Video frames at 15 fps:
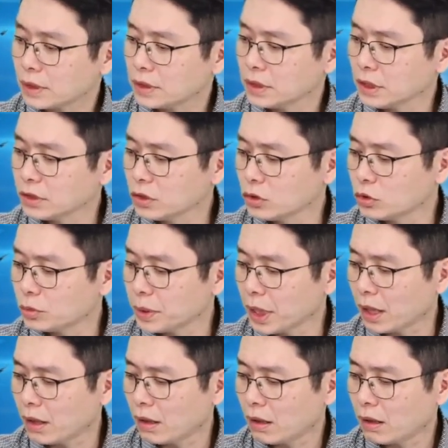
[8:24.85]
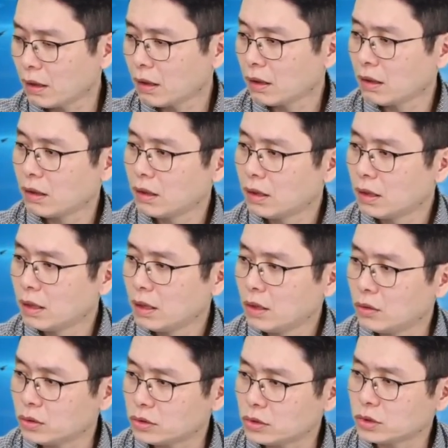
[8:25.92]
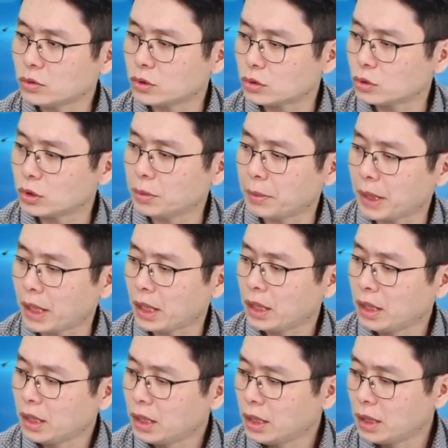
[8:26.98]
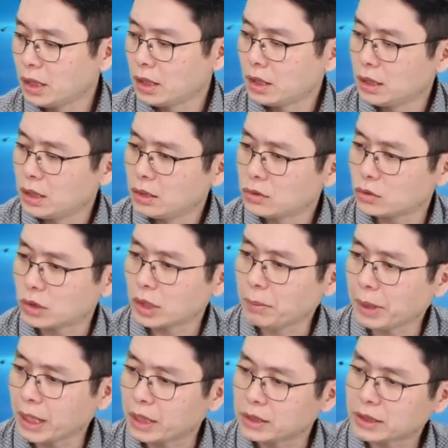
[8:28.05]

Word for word: 像这种股票，就是我说的嘛，昨天买了